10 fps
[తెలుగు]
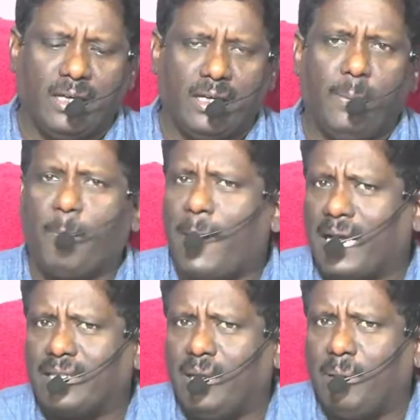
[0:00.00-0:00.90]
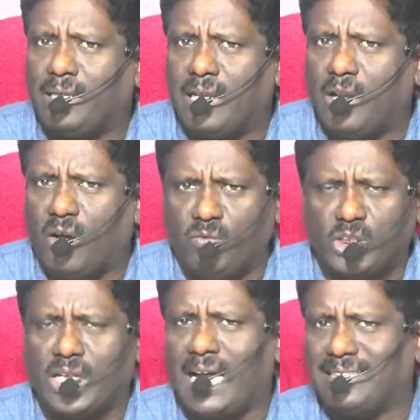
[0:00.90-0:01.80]
ఇప్పుడు పాత నిబంధనలో
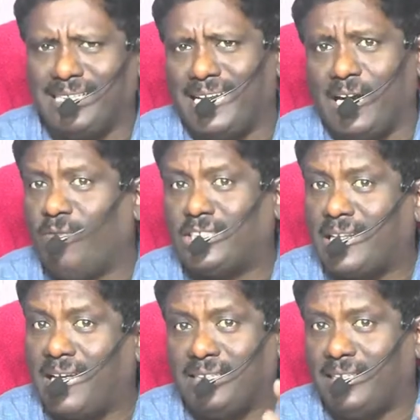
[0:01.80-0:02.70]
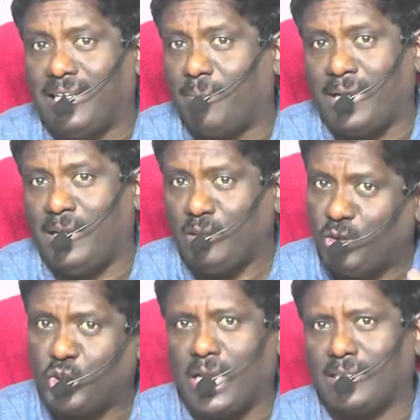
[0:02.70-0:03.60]
విశ్రాంతి అన్నాడు విశ్రాంతి దినం లేదు
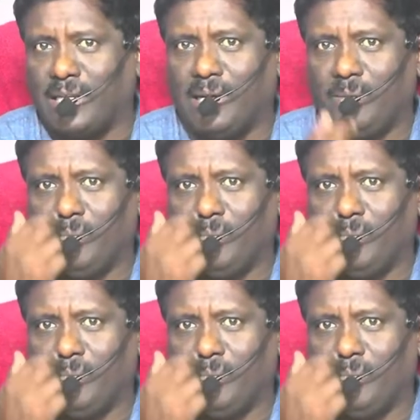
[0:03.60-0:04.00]
విశ్రాంతి అన్నాడు